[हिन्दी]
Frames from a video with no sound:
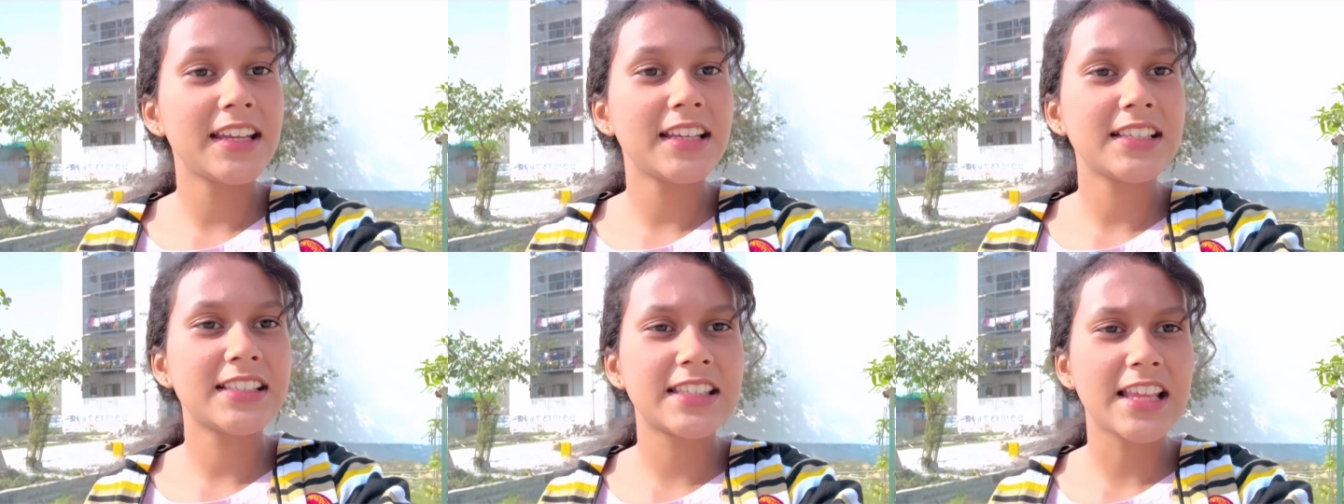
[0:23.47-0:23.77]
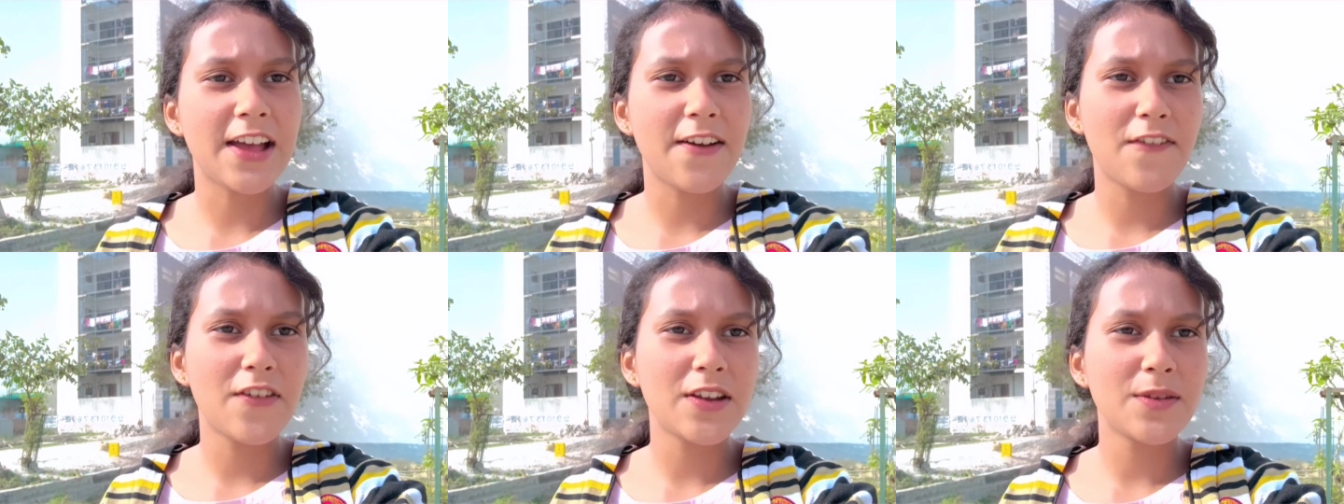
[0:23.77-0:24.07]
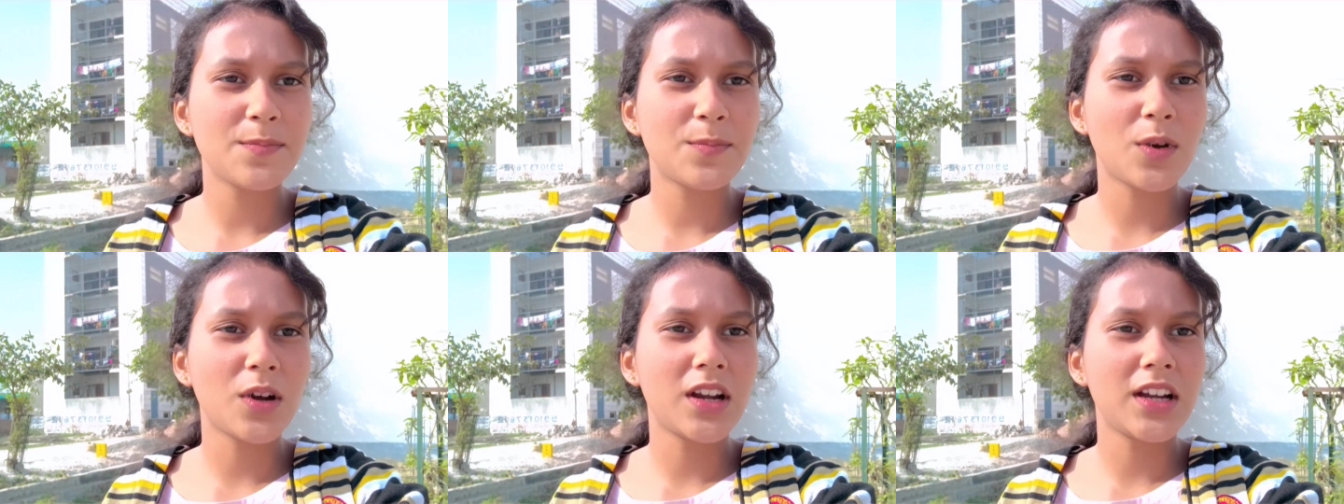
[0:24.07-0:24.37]

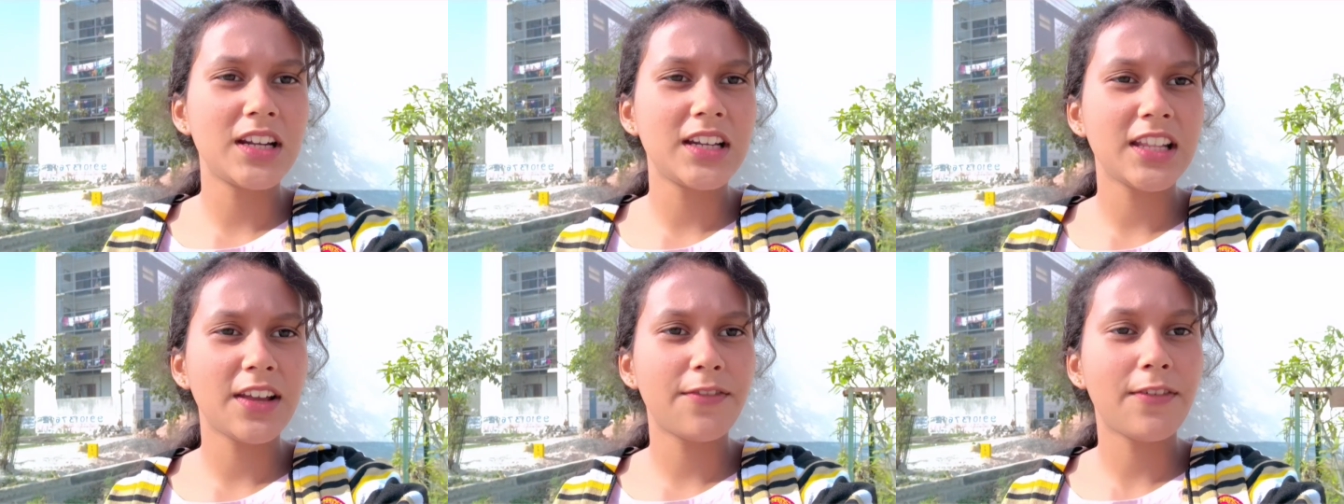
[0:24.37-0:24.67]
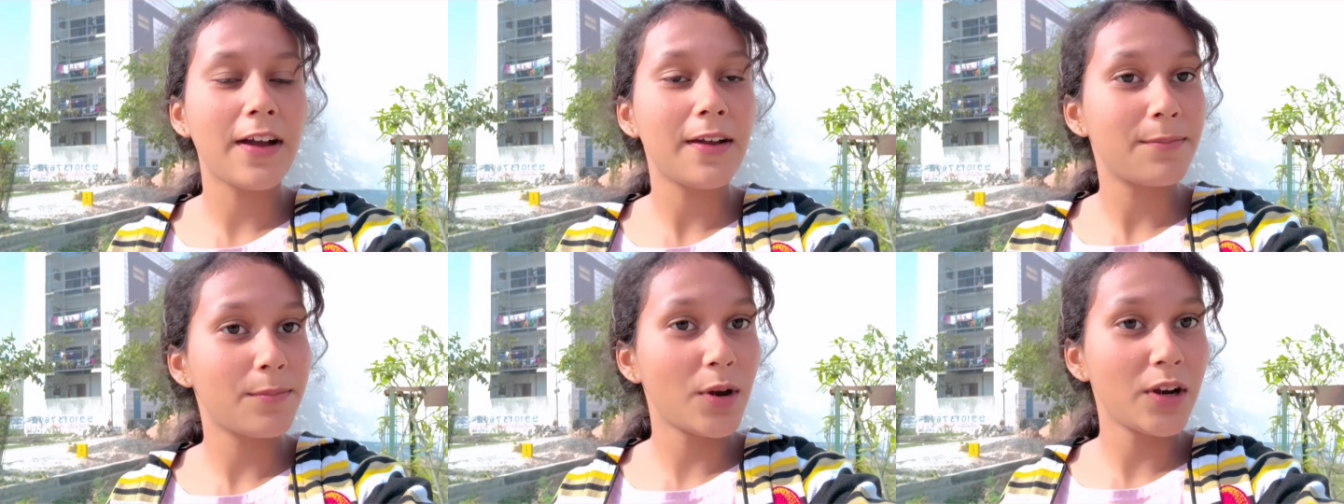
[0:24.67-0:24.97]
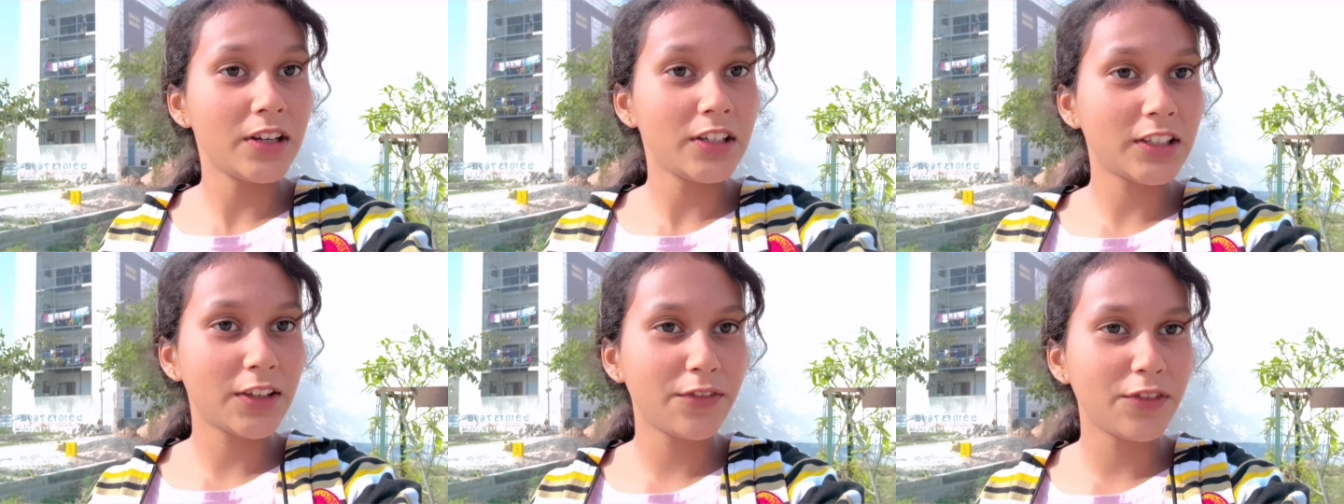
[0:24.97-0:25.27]
सेवन पॉइंट या फाइव
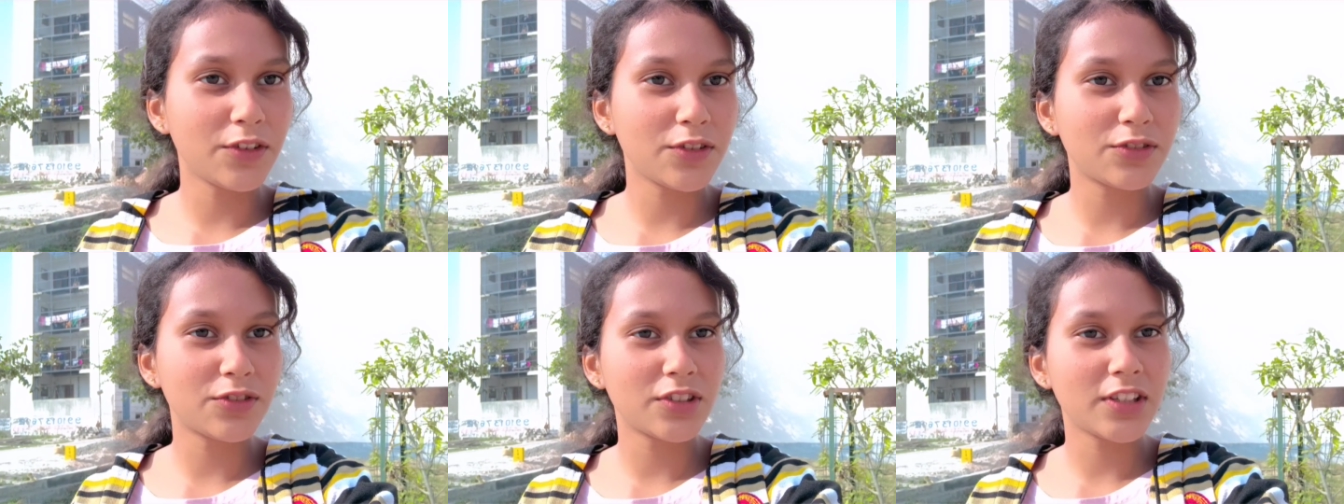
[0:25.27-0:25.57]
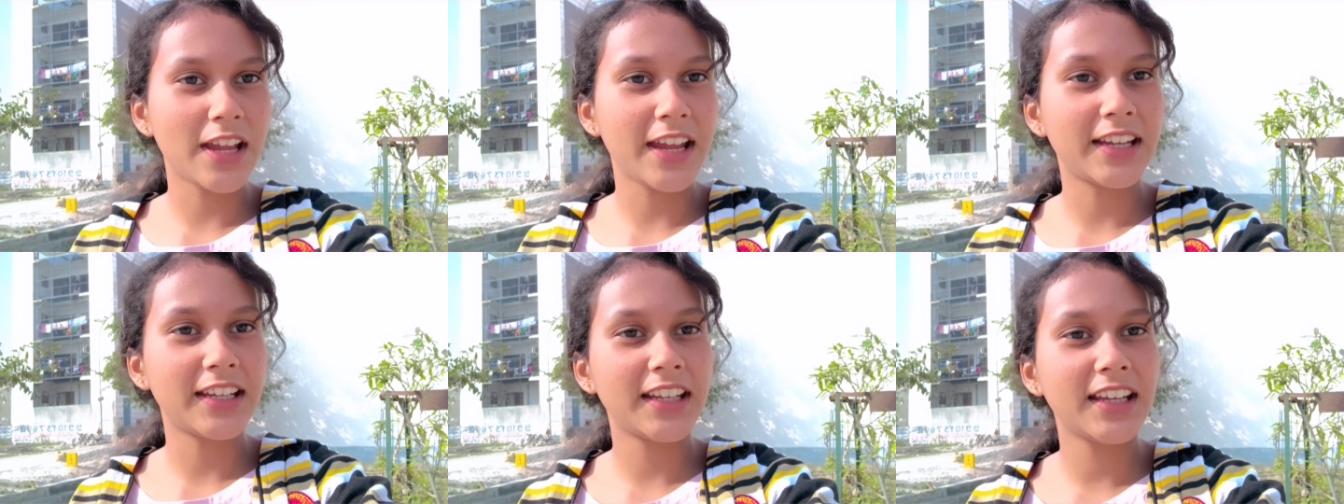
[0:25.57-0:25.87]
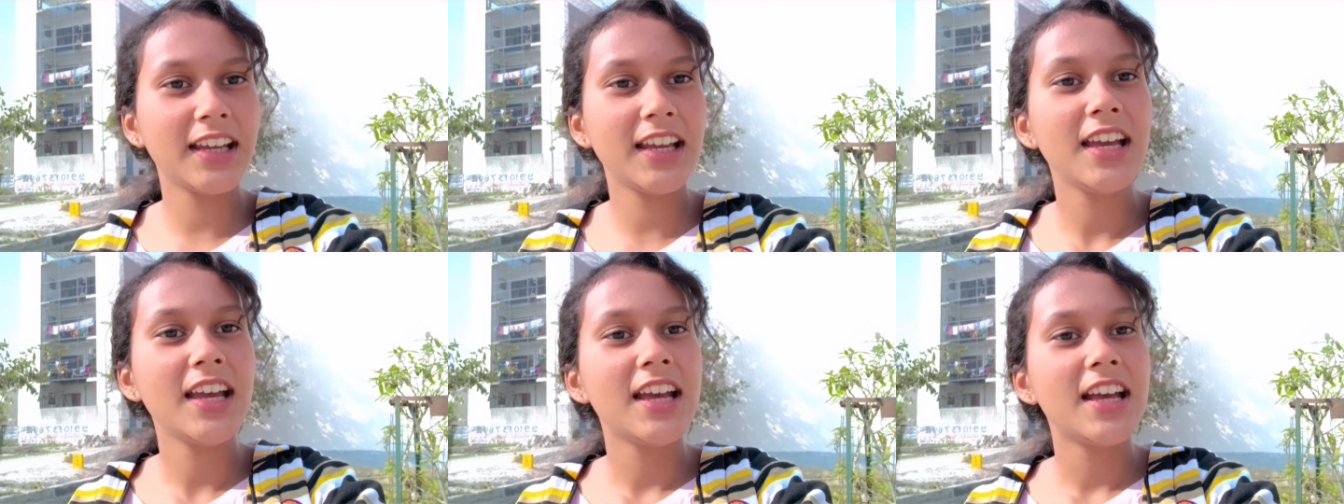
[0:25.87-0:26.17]
पॉइंट के व्यूज़ हो
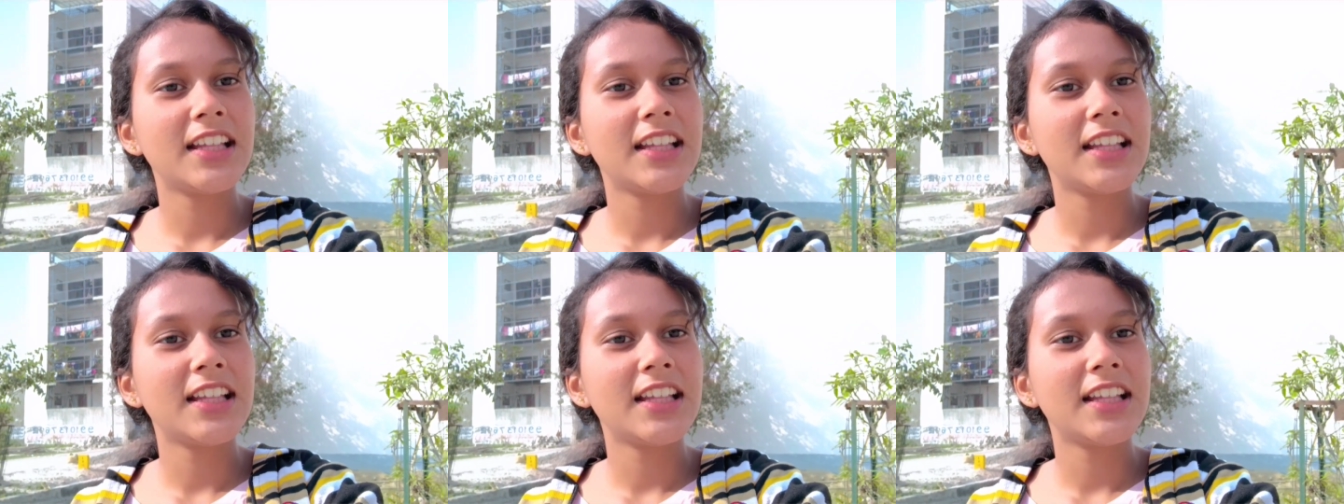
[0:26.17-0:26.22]
जाएंगे